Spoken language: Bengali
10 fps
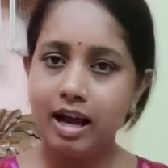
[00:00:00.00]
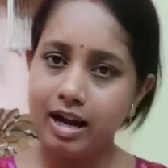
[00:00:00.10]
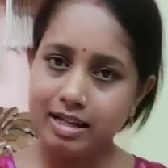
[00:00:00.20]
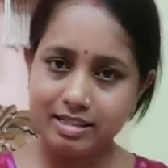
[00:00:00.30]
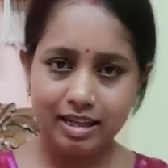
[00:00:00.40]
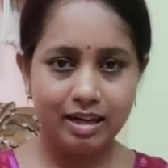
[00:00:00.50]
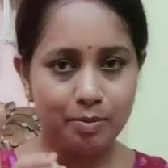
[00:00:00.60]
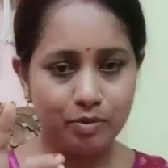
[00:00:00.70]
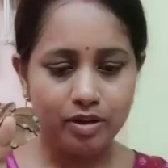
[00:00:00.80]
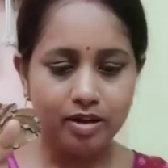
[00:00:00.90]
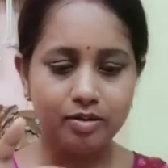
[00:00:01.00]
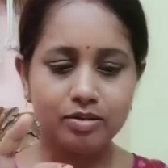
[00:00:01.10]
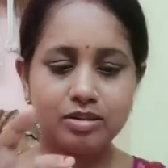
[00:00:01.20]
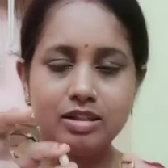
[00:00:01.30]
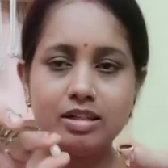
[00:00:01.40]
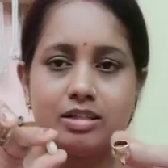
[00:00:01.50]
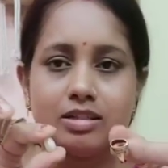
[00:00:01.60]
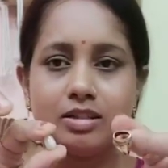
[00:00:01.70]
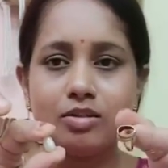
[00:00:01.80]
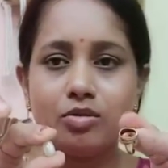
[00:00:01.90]
আর আজকে এটা পড়ে গেল ঠিক আছে
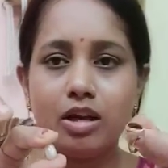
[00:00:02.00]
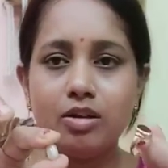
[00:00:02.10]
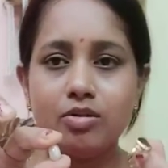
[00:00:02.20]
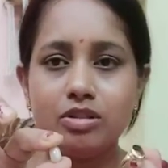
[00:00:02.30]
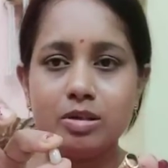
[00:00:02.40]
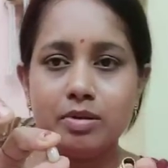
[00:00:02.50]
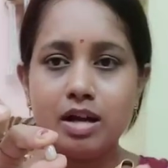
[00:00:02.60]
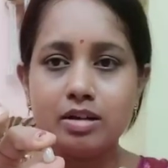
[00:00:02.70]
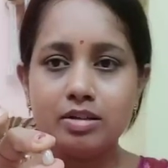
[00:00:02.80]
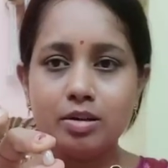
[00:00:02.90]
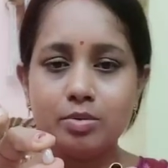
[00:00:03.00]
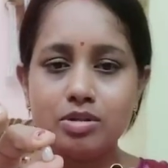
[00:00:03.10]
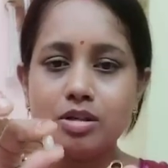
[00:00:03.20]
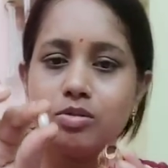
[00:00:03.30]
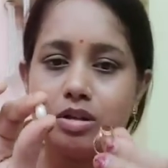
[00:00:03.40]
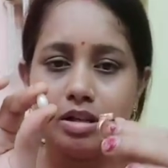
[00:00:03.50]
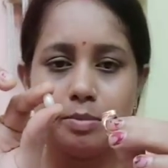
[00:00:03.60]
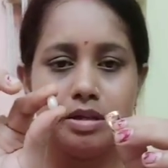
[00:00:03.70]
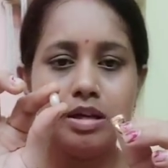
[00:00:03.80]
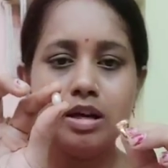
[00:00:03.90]
তো এই হচ্ছে আমার আংটির অবস্থা তো এটা
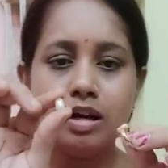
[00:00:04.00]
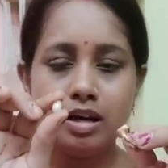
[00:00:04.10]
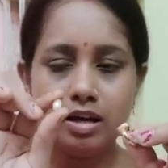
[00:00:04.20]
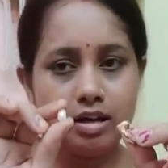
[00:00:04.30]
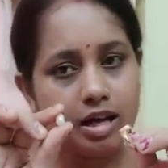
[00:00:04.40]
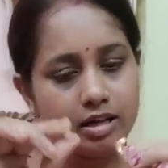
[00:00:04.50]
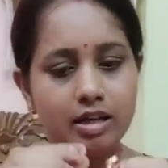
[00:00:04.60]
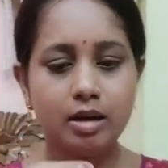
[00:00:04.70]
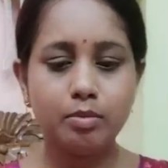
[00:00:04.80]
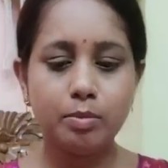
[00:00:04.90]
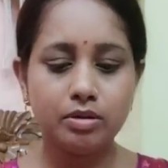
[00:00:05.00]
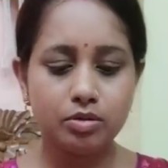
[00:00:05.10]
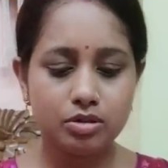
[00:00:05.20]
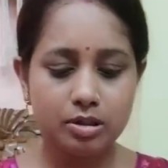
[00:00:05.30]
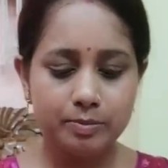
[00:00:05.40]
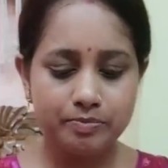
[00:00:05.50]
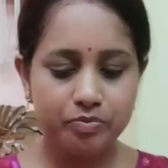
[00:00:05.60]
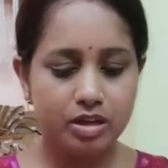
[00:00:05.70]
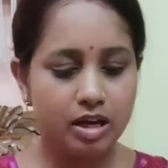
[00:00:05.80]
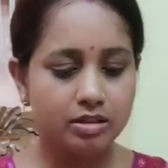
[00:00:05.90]
আমি লাগিয়ে আনবো পাথরটা
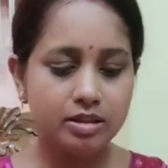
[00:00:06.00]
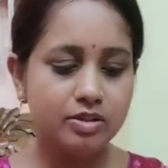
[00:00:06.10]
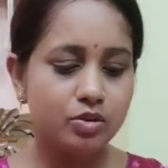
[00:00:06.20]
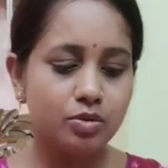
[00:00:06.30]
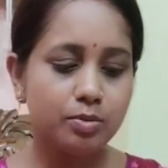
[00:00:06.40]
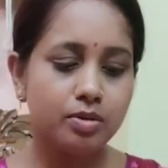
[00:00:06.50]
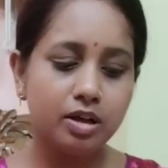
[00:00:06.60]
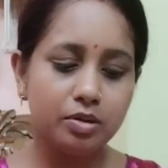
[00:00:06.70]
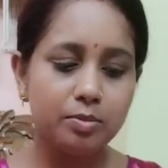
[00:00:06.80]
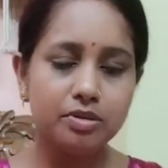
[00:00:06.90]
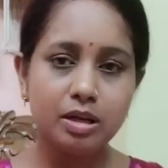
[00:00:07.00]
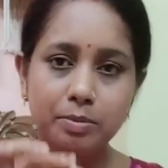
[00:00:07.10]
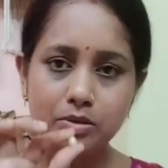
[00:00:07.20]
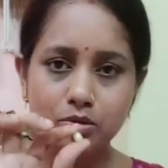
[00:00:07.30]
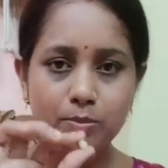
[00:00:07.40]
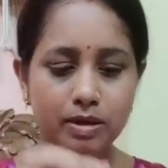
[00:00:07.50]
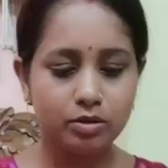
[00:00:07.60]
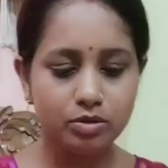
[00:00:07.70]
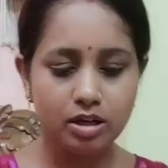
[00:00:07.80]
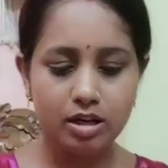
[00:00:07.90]
আংটি কিছু করবো না এরকমই থাকবে শুধু
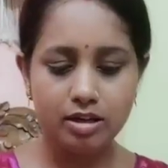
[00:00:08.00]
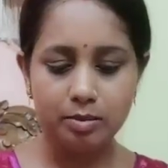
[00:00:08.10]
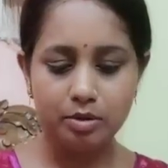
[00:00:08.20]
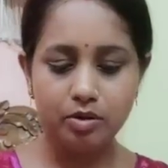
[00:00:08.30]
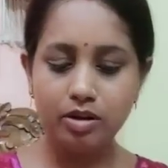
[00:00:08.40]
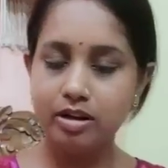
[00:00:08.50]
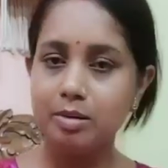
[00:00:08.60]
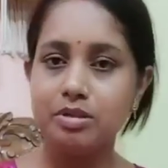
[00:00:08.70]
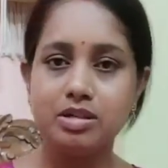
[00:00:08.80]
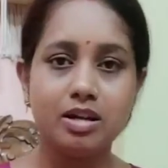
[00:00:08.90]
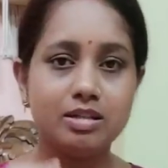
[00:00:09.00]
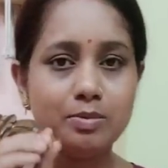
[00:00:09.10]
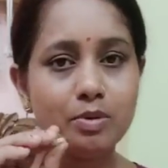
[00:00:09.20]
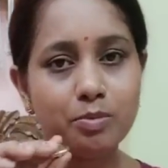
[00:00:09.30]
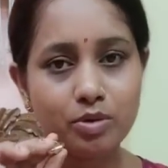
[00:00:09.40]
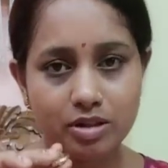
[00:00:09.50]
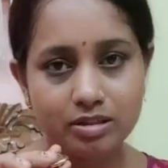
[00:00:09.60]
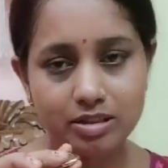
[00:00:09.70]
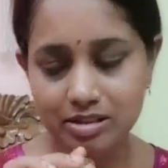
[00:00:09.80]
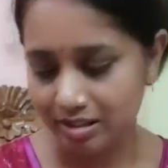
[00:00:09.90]
পাথরটা লাগিয়ে আনবো কারণ এটা আমি সারা জীবন করে
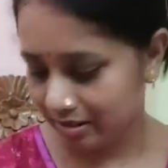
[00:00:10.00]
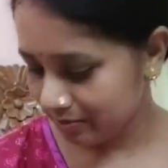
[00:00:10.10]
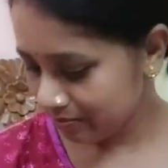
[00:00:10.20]
থাকতে চাই